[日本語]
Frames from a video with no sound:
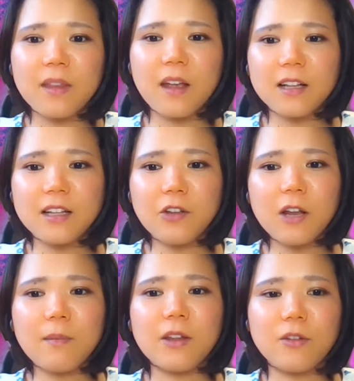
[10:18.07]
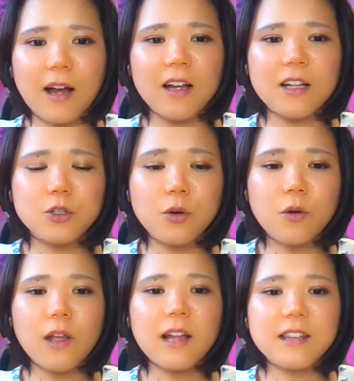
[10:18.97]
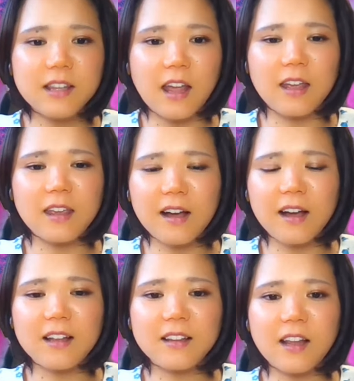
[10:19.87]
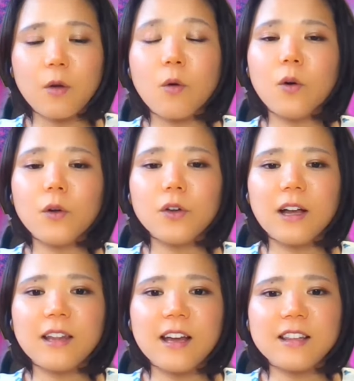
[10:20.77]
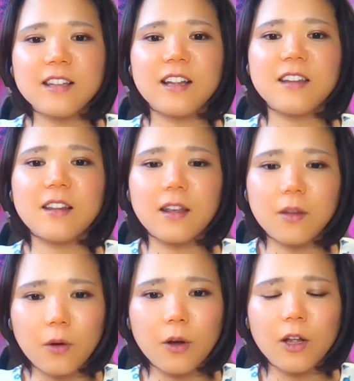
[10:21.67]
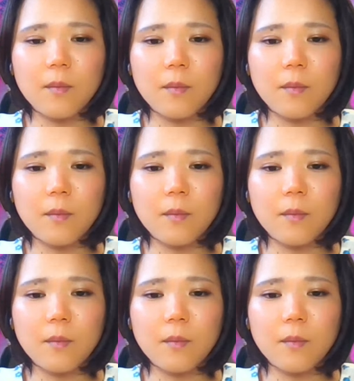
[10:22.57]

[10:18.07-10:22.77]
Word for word: で風のエレメントは、情報や知性、客観性、交流が大事なんですけど、